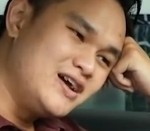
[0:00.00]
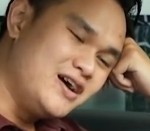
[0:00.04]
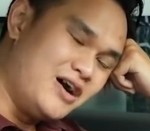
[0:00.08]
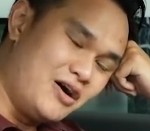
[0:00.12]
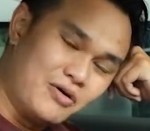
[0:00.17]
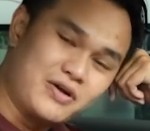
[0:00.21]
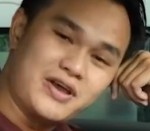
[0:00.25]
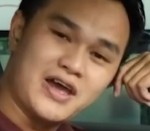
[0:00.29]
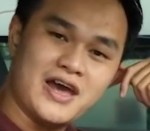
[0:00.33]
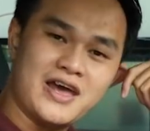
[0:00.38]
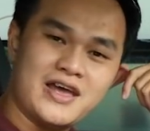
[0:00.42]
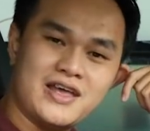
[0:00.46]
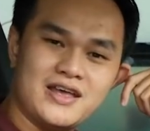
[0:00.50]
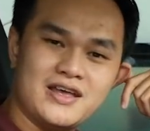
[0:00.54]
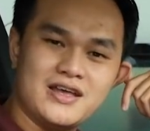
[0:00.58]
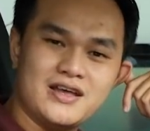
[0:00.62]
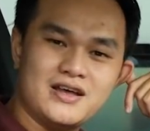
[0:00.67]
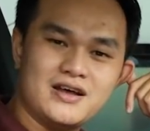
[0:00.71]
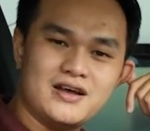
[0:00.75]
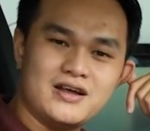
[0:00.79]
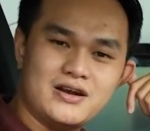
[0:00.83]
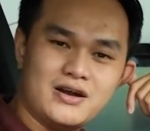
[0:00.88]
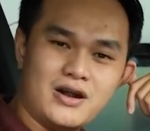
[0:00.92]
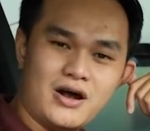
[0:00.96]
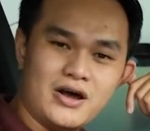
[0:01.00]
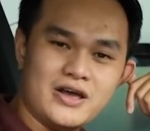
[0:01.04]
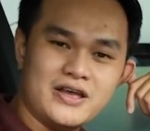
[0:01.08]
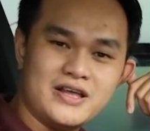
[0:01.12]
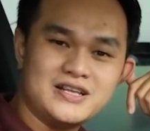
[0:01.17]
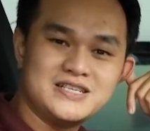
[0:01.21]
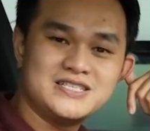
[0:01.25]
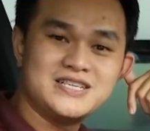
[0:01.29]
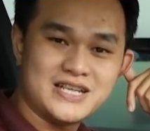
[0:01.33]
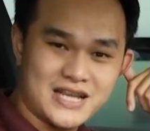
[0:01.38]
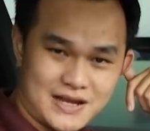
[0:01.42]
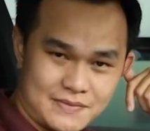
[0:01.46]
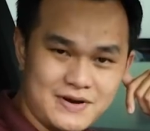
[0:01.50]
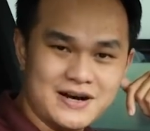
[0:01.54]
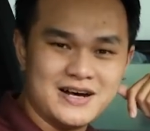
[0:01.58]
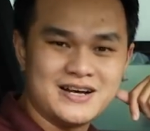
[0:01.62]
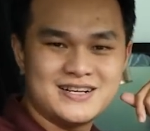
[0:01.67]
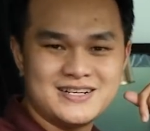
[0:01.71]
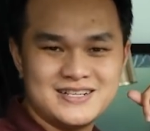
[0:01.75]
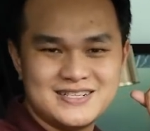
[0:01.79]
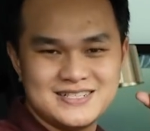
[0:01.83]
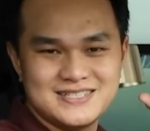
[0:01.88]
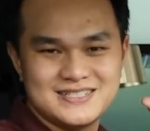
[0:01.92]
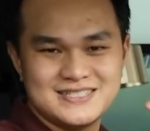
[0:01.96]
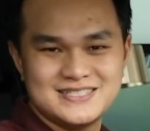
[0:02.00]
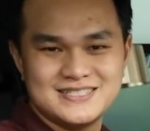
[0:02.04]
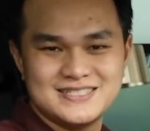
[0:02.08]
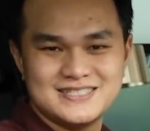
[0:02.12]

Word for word: Ok, rồi xin cảm ơn.